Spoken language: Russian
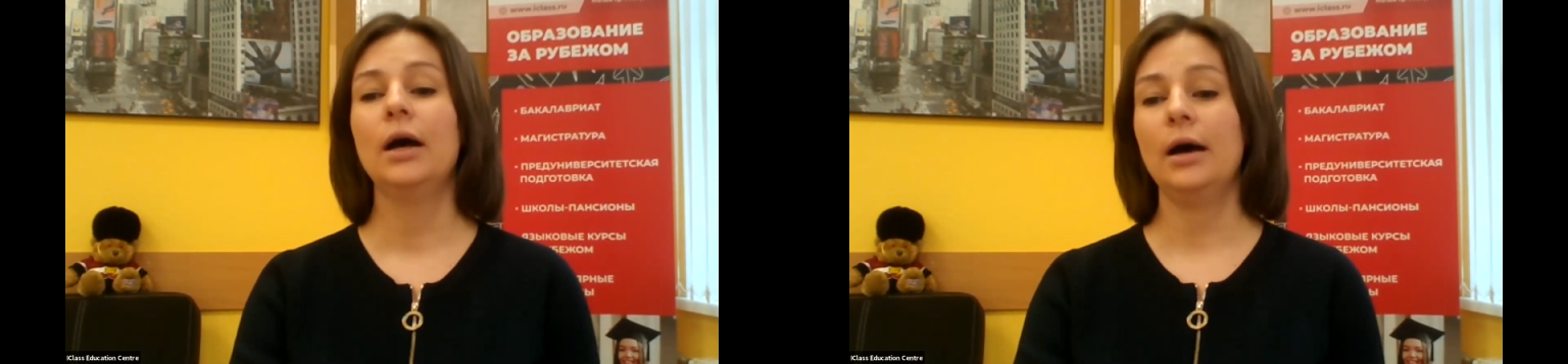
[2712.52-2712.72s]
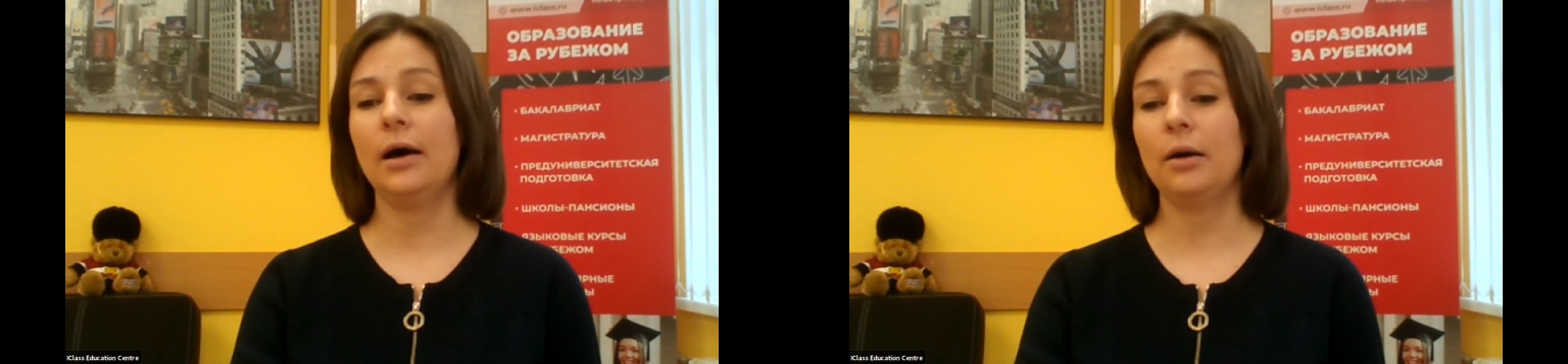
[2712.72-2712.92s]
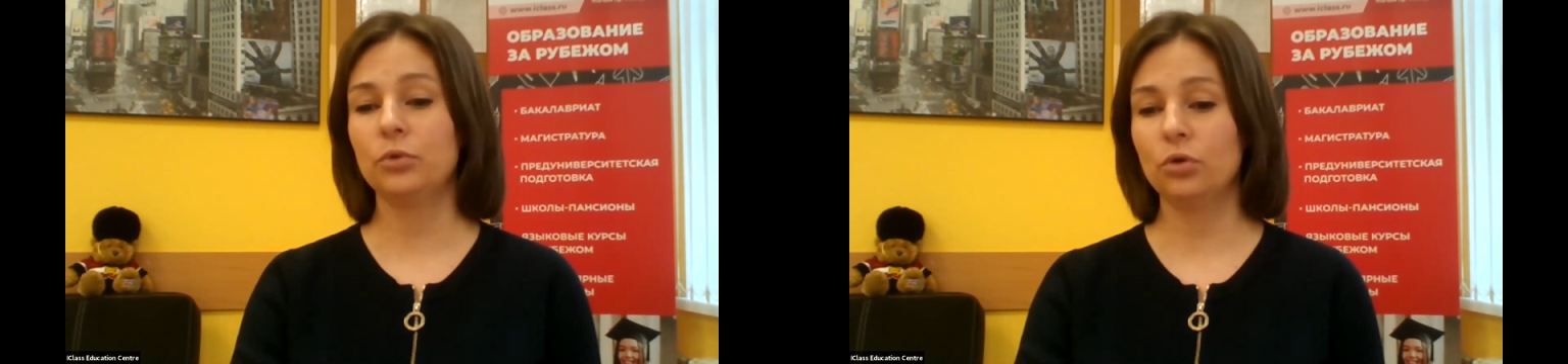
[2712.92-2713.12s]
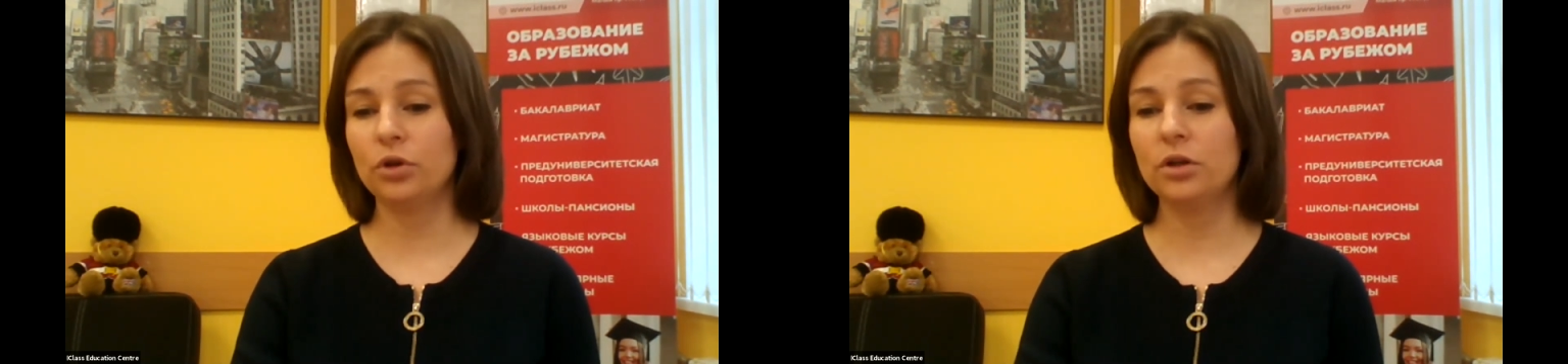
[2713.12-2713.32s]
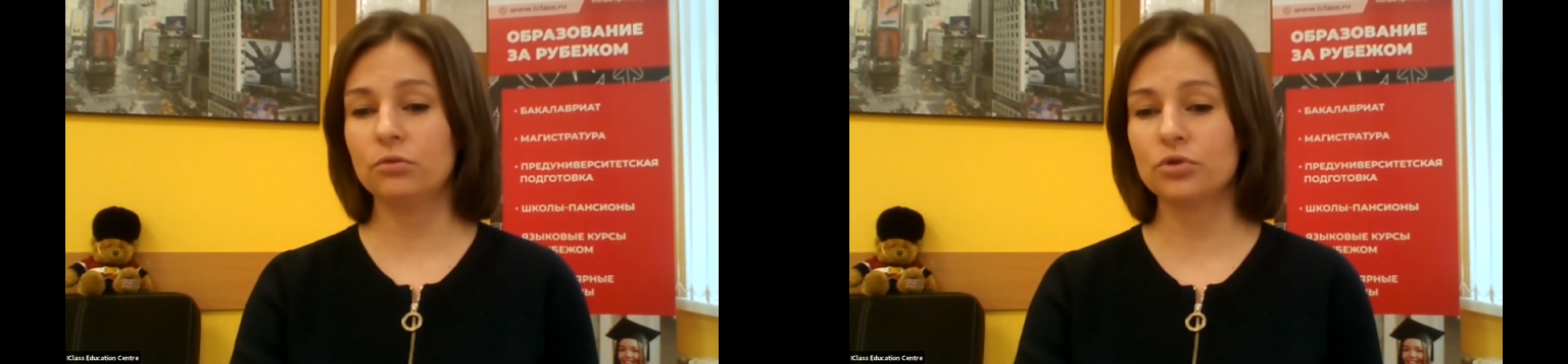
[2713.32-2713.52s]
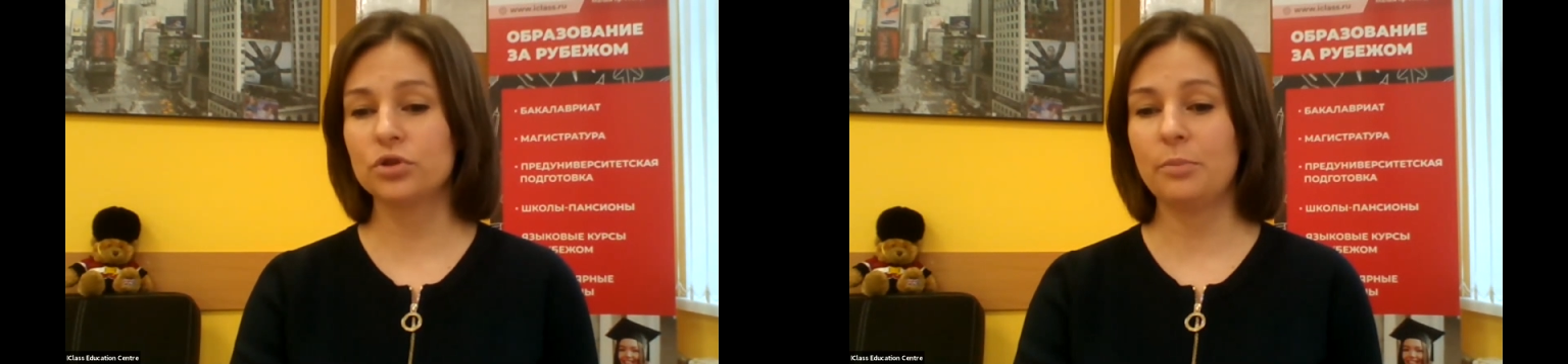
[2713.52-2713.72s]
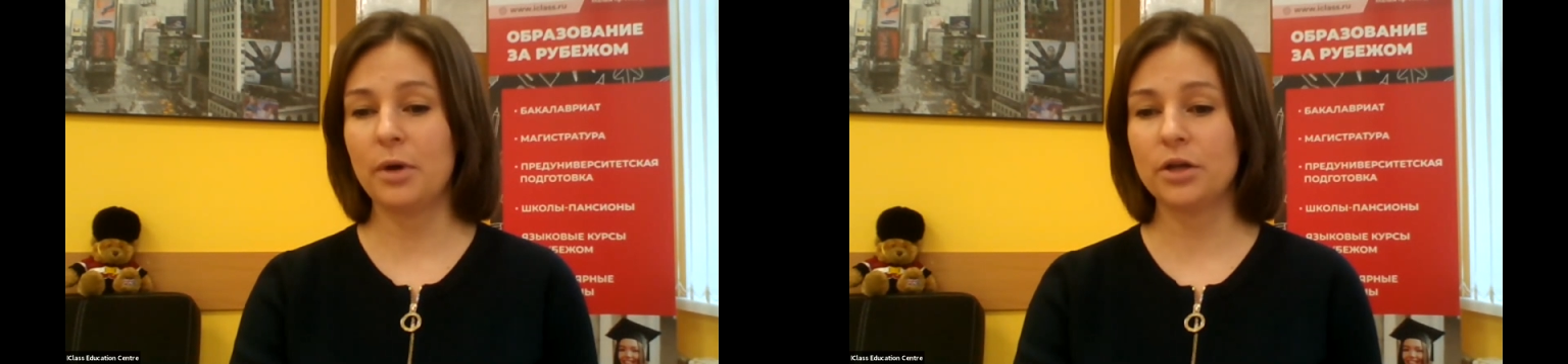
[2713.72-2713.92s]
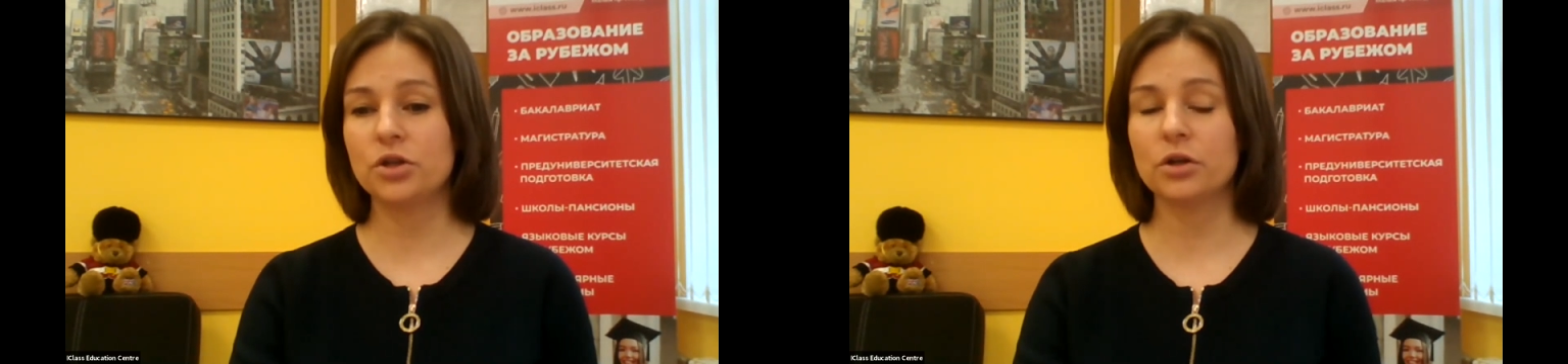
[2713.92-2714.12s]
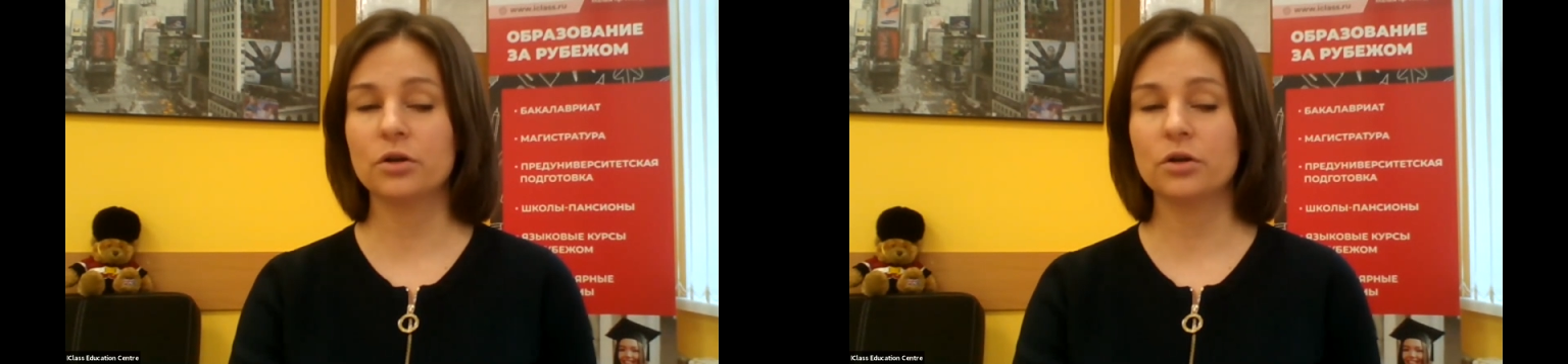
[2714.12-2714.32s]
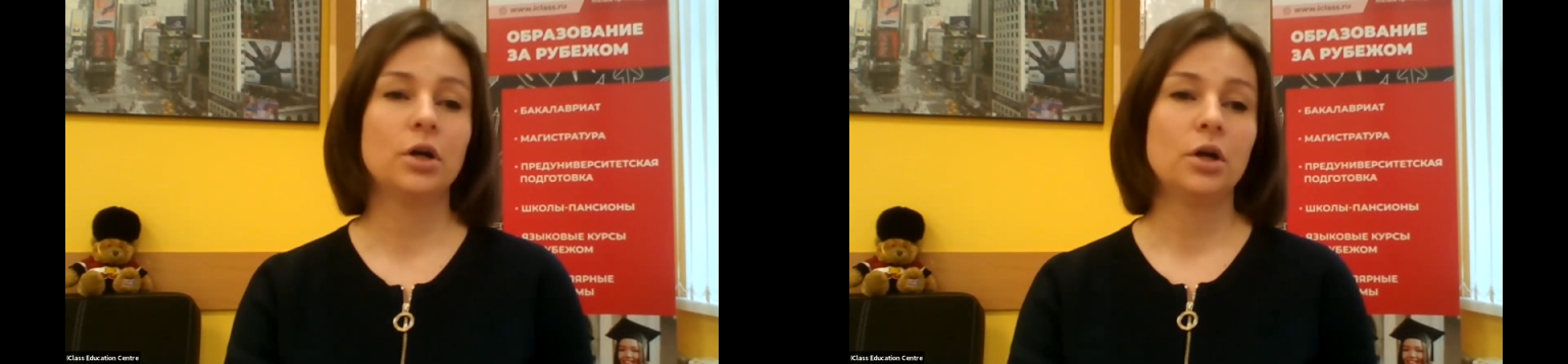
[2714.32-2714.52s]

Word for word: А многие вузы, опять же,